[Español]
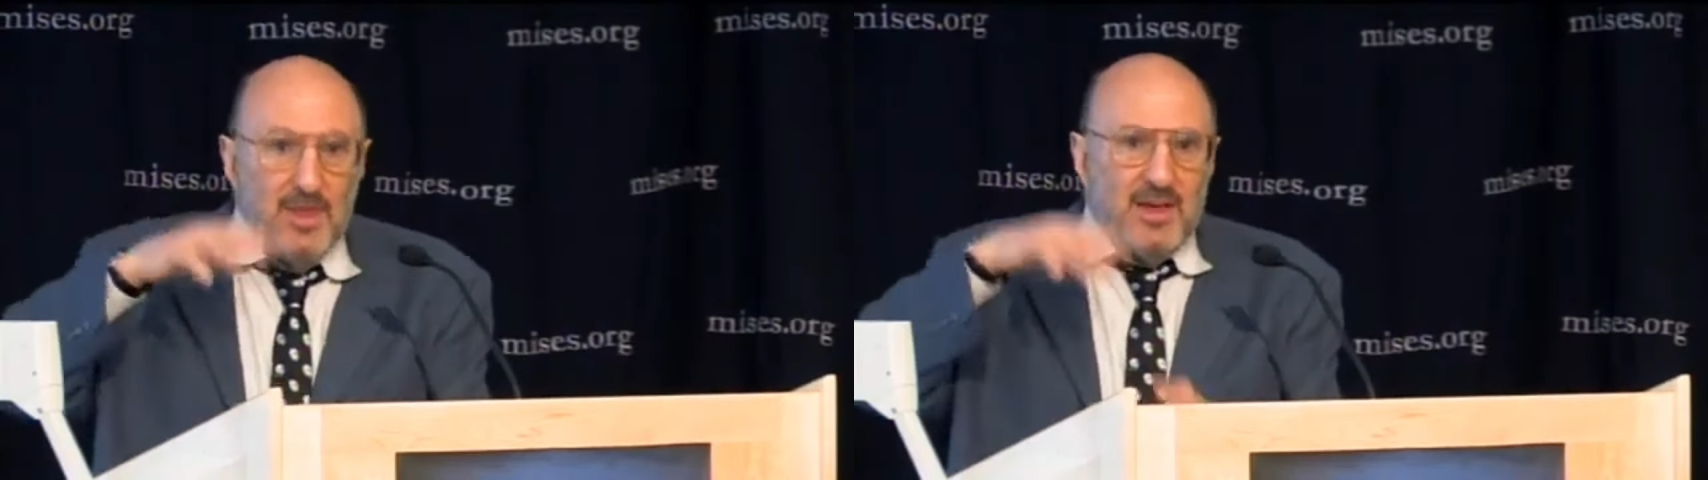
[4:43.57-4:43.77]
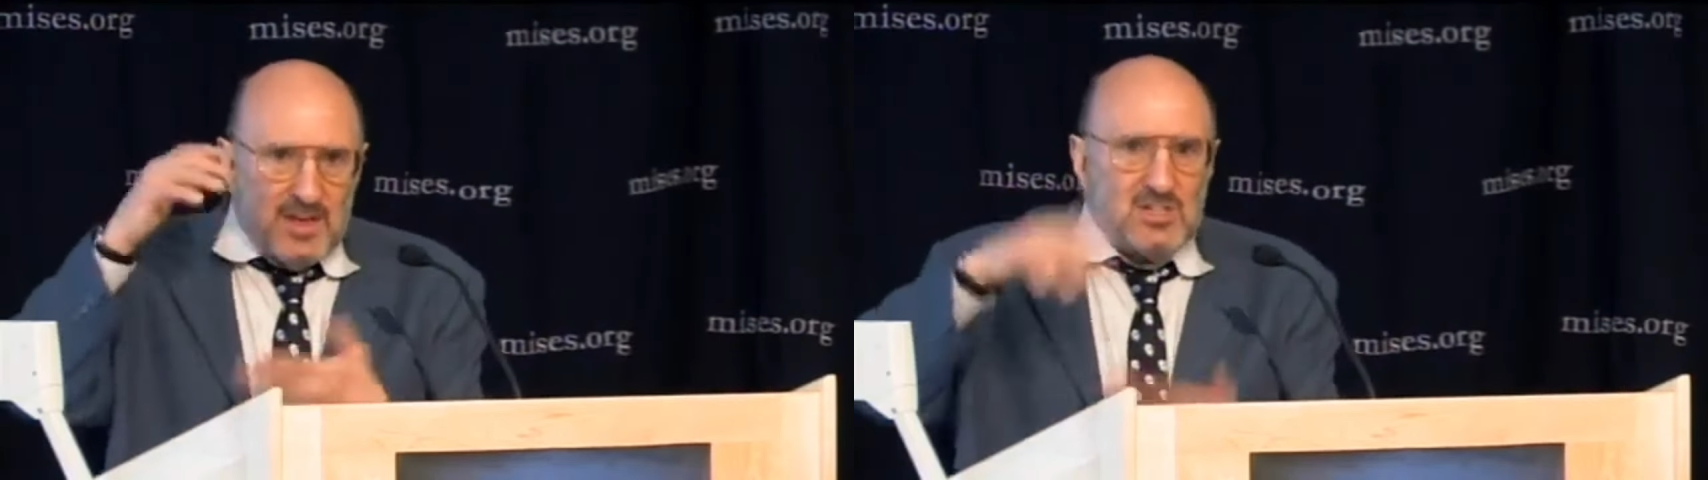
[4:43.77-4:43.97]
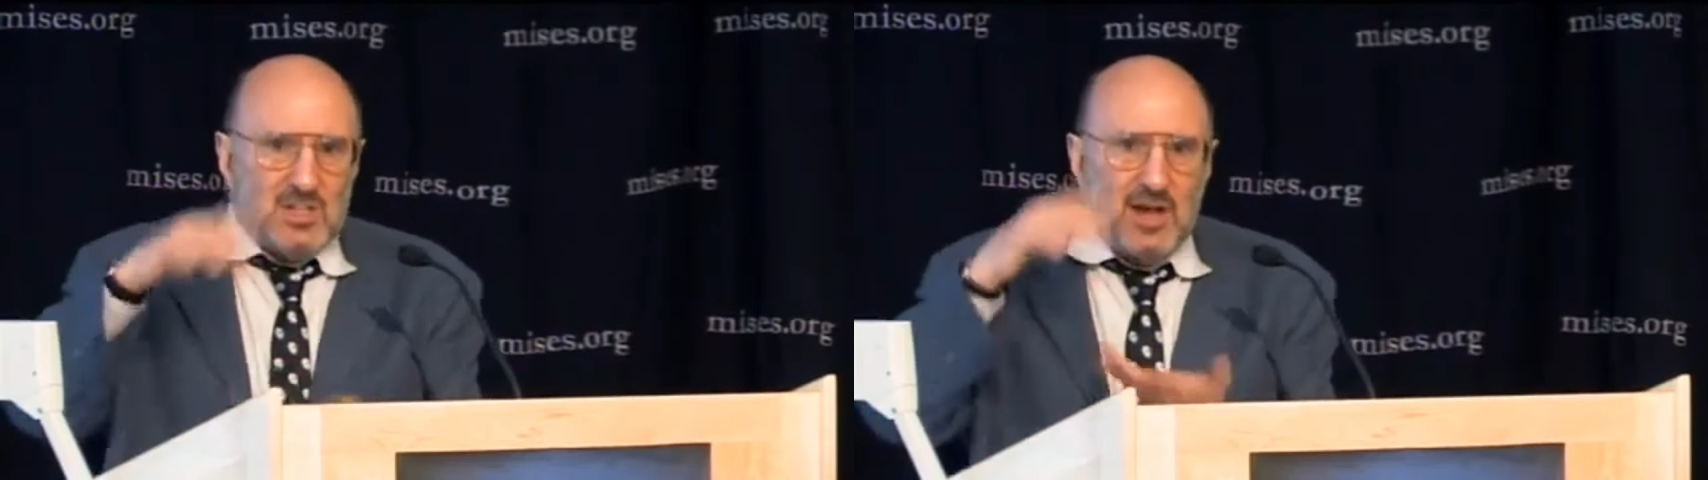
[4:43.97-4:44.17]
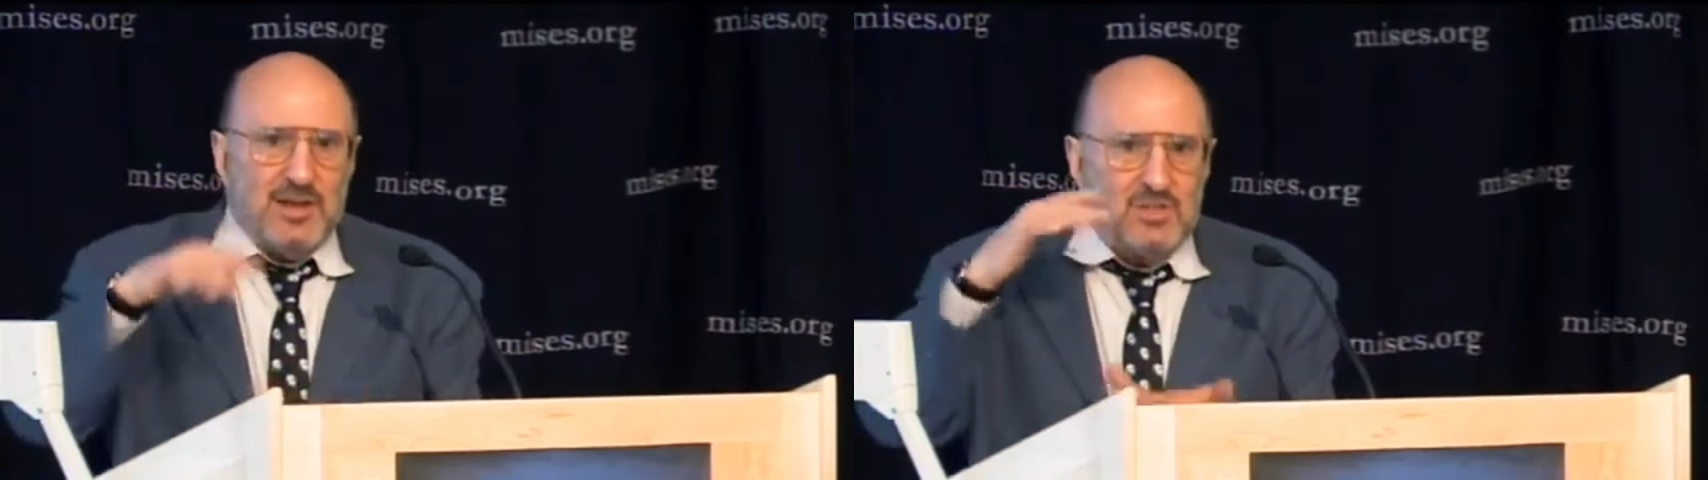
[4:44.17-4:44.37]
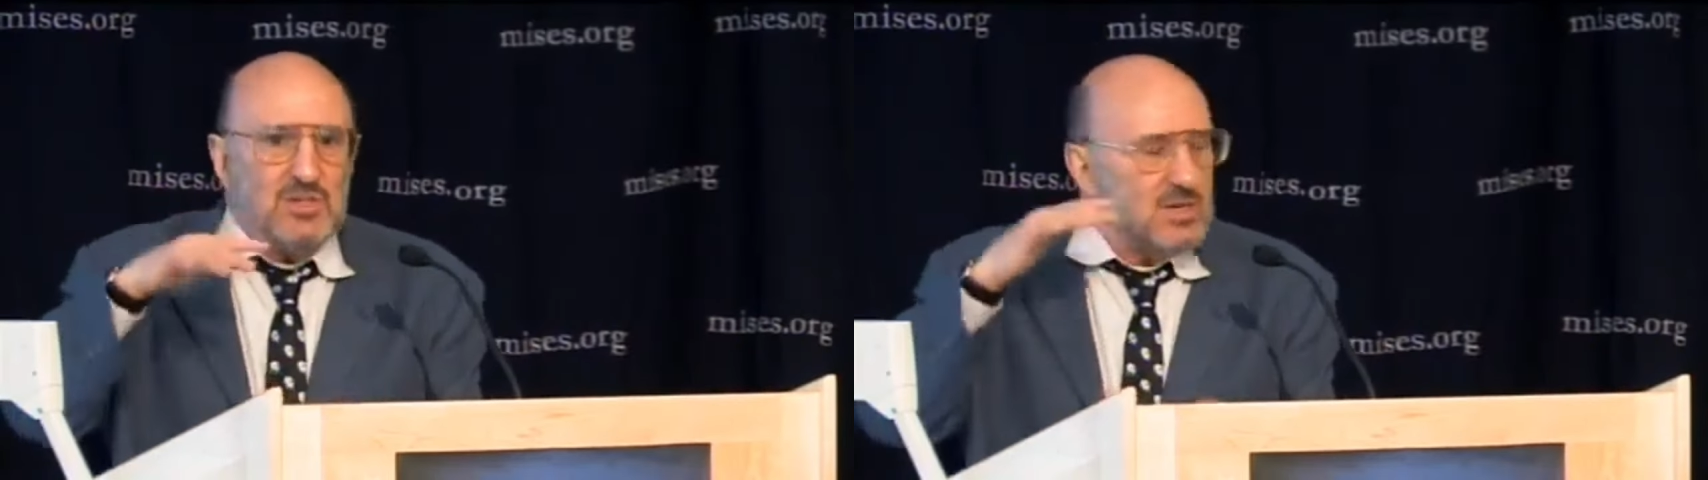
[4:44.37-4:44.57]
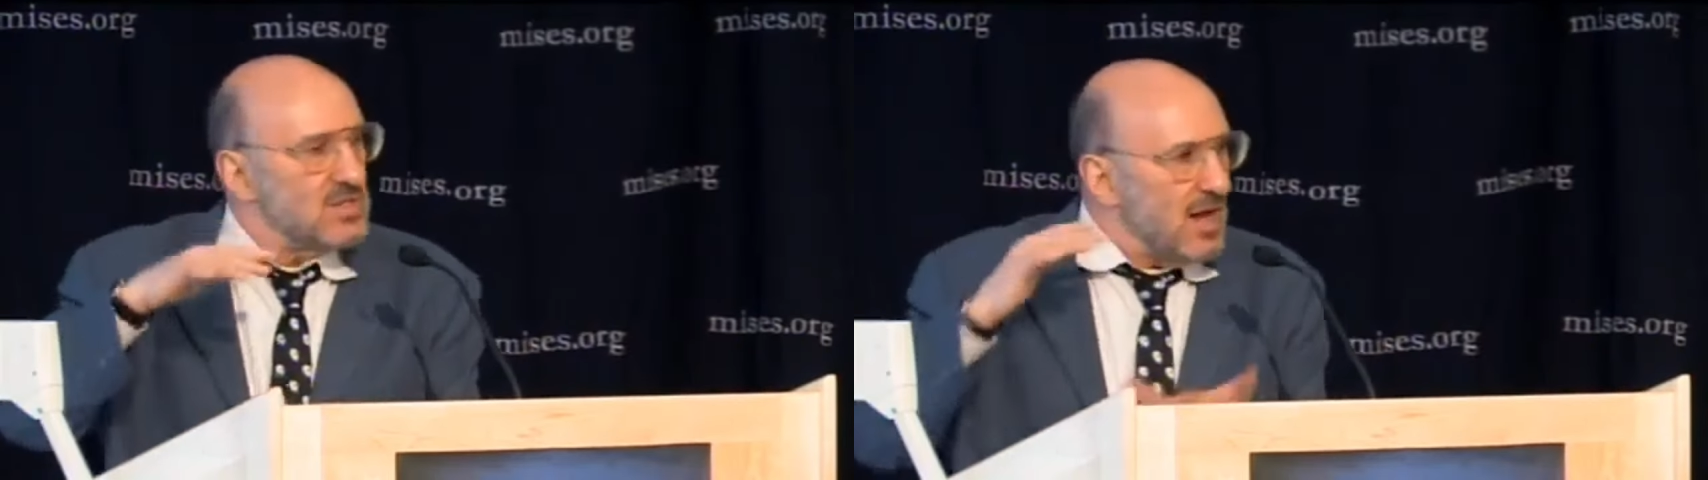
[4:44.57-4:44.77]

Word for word: es mucho más fácil de